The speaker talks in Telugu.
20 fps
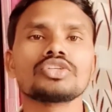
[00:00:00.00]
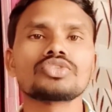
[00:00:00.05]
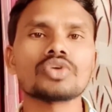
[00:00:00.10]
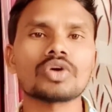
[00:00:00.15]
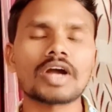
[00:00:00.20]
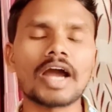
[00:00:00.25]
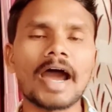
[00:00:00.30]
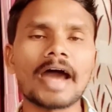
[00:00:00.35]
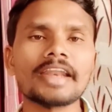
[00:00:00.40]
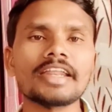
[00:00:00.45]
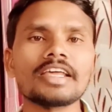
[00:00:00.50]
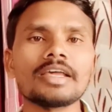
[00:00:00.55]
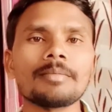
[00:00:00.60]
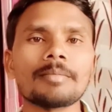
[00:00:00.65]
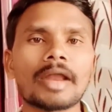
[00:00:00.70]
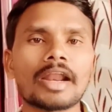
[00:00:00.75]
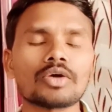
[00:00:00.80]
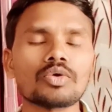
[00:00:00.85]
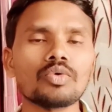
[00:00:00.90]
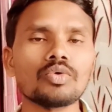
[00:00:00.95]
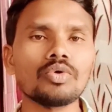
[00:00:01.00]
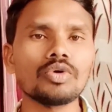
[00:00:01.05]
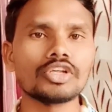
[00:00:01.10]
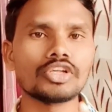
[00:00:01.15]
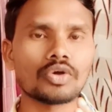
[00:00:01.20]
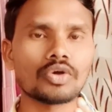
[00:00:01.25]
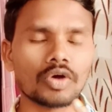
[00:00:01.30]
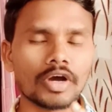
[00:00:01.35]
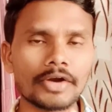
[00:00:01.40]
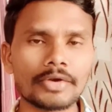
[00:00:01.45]
సో కానీ మనకు
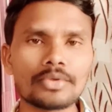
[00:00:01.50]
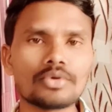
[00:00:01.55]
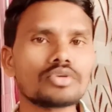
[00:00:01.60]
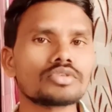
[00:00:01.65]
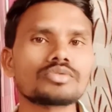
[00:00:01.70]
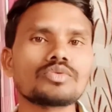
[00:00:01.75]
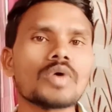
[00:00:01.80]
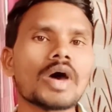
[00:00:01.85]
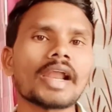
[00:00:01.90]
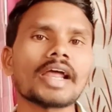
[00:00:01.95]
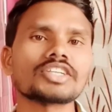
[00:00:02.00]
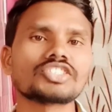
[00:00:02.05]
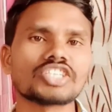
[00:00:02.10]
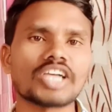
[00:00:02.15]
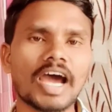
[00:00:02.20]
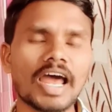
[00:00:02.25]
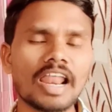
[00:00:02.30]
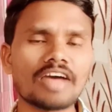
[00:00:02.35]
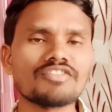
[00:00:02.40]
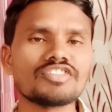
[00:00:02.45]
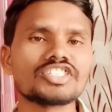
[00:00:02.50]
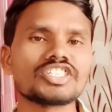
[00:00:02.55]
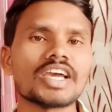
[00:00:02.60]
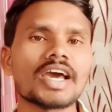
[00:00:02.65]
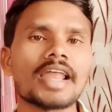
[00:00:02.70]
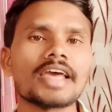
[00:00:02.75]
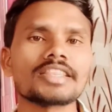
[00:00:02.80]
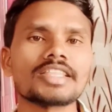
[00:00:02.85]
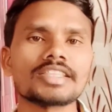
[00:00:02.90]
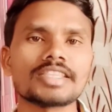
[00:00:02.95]
ఈ యొక్క న్యూస్ ద్వారా చాలా
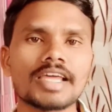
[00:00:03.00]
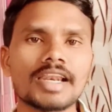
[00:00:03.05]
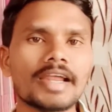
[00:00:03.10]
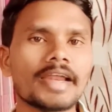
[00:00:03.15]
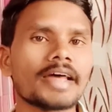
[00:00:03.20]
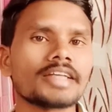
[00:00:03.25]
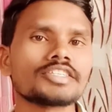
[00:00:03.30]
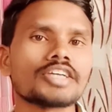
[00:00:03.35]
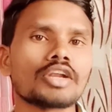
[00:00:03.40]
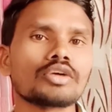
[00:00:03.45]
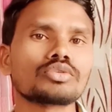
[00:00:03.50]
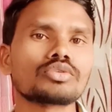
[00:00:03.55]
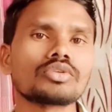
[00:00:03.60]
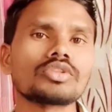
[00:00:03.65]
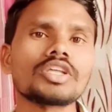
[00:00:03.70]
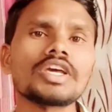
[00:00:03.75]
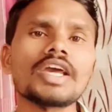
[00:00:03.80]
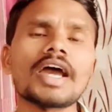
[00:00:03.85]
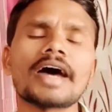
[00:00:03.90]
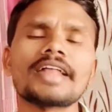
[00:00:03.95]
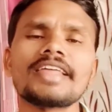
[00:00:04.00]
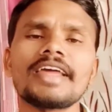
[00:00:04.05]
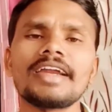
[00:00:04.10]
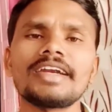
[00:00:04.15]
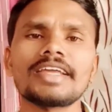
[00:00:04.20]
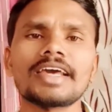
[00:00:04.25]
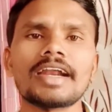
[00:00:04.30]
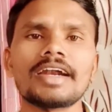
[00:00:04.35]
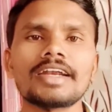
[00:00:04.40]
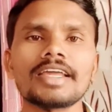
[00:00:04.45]
విషయాలు అయితే తెలియడం జరుగుతుంది
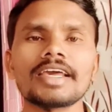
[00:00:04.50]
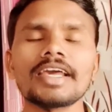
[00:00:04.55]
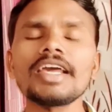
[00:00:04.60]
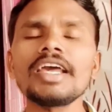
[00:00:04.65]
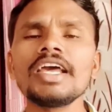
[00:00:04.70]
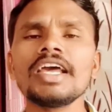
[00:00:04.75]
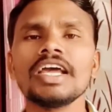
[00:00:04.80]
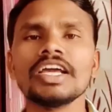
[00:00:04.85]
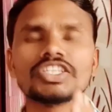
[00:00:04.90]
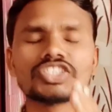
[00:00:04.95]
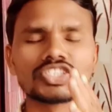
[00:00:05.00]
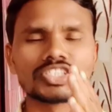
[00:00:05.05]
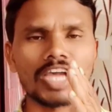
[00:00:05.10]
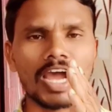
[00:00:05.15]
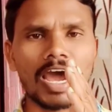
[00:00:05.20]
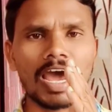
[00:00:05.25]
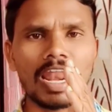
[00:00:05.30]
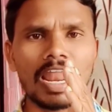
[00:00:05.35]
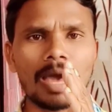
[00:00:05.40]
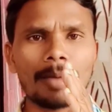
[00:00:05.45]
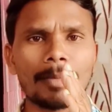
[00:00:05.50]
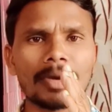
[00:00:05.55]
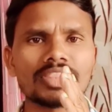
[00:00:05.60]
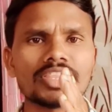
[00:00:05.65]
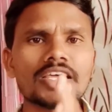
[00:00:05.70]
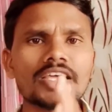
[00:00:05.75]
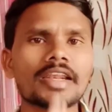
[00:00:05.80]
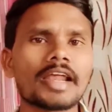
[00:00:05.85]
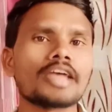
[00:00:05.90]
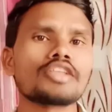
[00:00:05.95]
అదేంటి అంటే
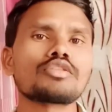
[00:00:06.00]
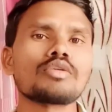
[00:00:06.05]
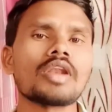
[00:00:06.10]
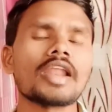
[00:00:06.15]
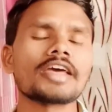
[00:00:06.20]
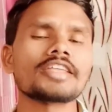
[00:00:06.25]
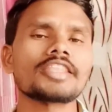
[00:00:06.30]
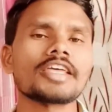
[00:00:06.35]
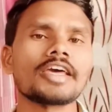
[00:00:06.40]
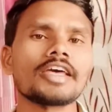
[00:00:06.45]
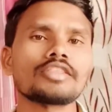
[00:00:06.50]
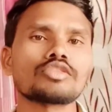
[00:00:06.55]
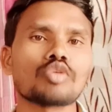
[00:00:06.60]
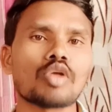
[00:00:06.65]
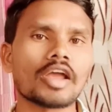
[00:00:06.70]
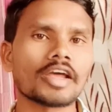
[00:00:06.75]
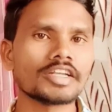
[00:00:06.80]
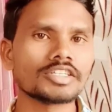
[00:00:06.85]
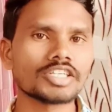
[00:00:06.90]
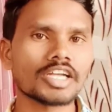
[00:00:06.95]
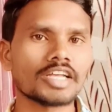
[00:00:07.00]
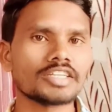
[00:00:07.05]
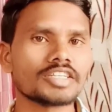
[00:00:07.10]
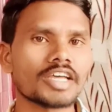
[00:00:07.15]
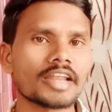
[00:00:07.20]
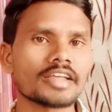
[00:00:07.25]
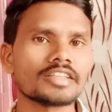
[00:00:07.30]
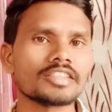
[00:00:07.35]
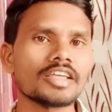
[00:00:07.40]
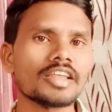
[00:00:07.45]
చాలామంది రైతులు అయితే తొలగించడం
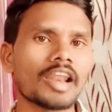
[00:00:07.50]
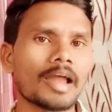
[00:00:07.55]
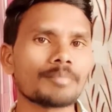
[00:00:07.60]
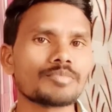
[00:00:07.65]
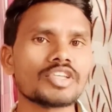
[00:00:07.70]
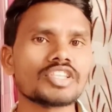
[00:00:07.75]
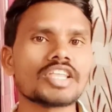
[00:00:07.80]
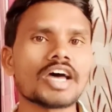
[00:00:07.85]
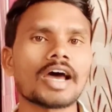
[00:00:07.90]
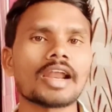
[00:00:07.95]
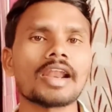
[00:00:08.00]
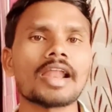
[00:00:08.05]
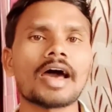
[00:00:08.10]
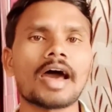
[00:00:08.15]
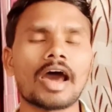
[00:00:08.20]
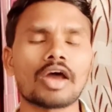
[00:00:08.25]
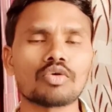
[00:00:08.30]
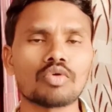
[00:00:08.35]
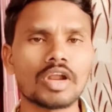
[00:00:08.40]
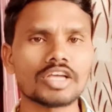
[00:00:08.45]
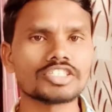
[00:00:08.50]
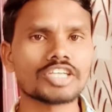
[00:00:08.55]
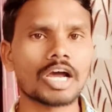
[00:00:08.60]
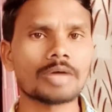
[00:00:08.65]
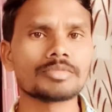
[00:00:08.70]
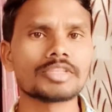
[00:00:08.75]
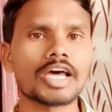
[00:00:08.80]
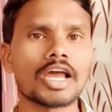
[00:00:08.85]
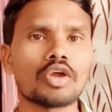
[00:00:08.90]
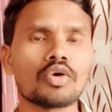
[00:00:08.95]
జరిగింది లబ్ధిదారుల అర్హుల
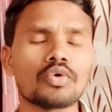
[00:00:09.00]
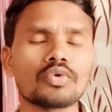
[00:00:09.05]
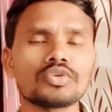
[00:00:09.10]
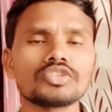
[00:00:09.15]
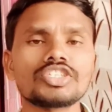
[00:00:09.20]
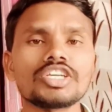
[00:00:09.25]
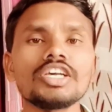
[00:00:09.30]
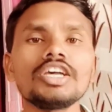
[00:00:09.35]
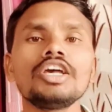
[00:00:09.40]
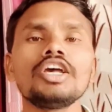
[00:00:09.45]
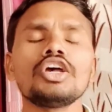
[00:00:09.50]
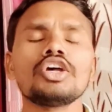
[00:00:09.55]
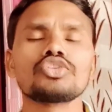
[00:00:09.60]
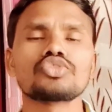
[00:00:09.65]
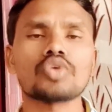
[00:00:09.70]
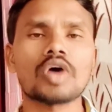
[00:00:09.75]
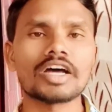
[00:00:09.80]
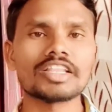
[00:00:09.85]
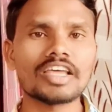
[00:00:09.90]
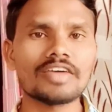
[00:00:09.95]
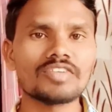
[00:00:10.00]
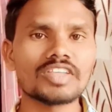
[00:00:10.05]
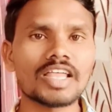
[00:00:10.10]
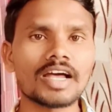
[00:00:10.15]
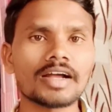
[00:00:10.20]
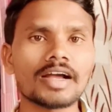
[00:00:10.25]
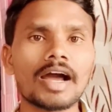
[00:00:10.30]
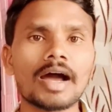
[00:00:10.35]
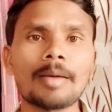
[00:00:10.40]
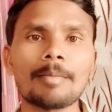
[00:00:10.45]
జాబితాలో నుంచి సో
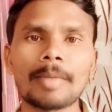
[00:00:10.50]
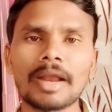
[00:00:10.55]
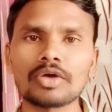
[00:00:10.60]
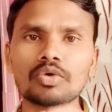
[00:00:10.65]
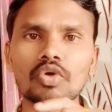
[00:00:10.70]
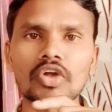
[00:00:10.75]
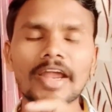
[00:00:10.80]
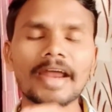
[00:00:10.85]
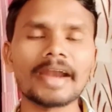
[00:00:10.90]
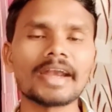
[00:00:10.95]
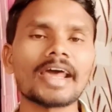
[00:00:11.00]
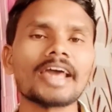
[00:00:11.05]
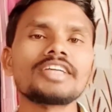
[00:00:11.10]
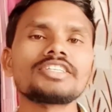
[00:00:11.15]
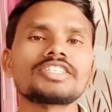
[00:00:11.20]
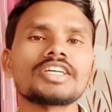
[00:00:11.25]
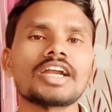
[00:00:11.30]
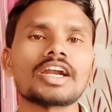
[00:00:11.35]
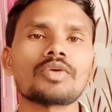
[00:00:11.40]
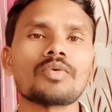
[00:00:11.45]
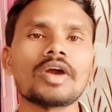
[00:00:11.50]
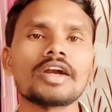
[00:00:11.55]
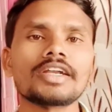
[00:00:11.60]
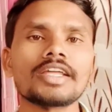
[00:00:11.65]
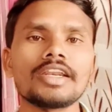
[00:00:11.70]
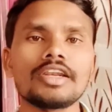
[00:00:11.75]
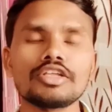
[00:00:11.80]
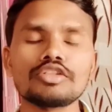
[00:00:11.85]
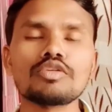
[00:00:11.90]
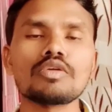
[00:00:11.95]
అదేవిధంగా మనకు
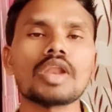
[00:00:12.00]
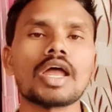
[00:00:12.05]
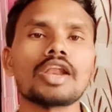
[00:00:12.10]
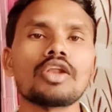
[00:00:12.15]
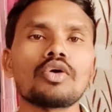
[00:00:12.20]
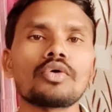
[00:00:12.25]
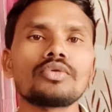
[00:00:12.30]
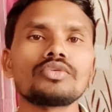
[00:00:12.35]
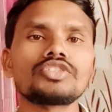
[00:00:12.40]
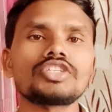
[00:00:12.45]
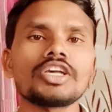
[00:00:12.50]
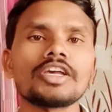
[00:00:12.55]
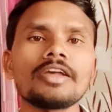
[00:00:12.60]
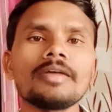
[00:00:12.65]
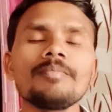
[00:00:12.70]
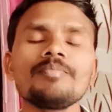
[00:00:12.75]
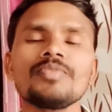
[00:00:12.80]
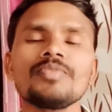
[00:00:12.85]
కేటాయించినటువంటి నిధులలో నుంచి